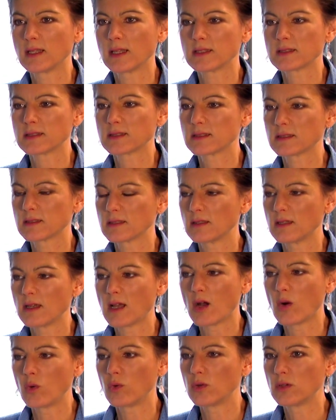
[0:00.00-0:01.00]
das äh,
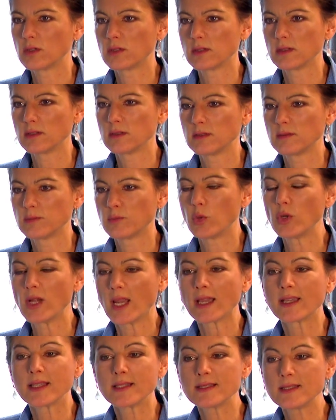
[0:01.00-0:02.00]
auch äh,
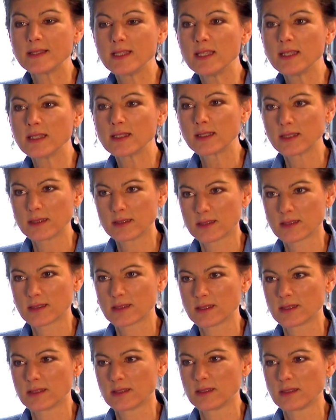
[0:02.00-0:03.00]

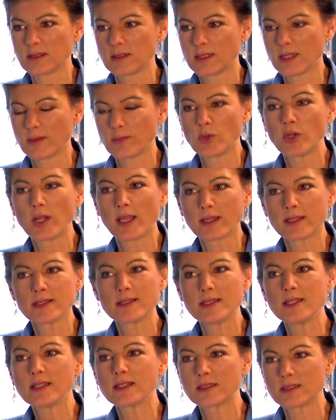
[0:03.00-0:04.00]
polarisierendste, den
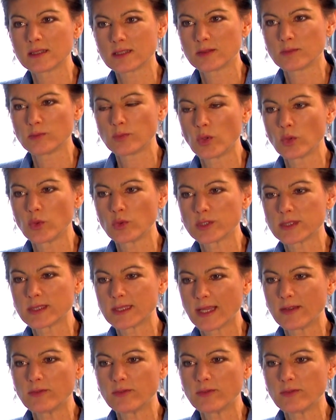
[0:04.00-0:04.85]
polarisierendsten Post,